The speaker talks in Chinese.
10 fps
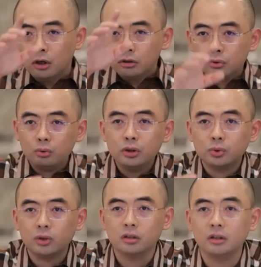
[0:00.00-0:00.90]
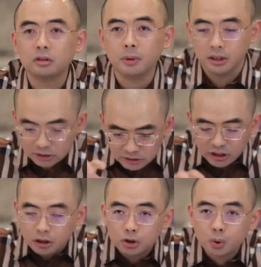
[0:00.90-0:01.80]
最重要的差距是什么？是
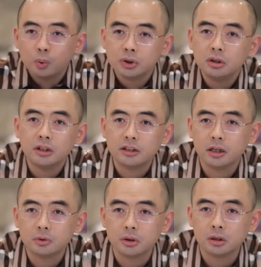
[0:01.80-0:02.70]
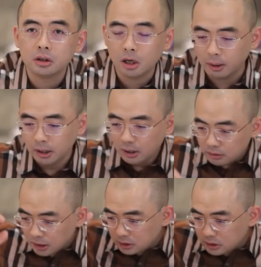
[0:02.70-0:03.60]
出生的那一天决定的，知道吗？
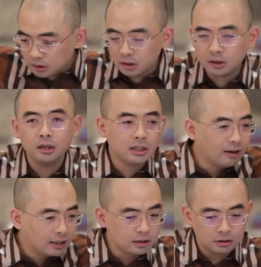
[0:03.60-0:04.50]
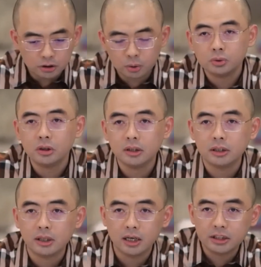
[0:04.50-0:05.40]
在你跟另外一个人出生的那
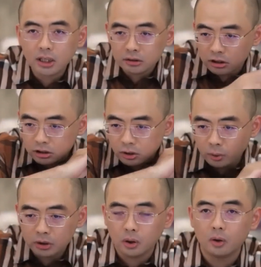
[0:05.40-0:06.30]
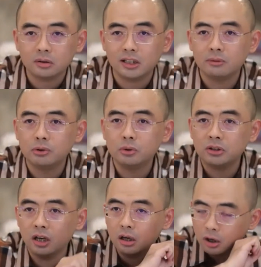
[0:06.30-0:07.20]
一天，上帝一挥手，在你们中
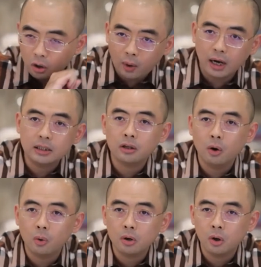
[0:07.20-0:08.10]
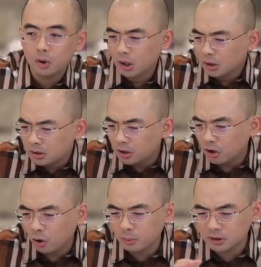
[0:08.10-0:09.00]
间画了一条鸿沟。你
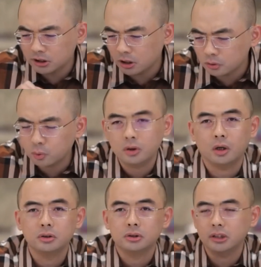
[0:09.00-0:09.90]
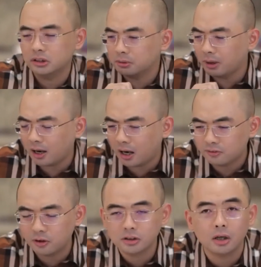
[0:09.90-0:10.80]
后面你上多少学，你什么哈
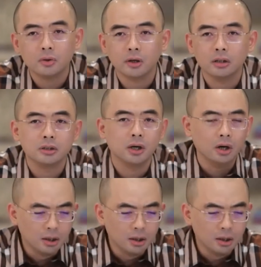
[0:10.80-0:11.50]
佛教授给你教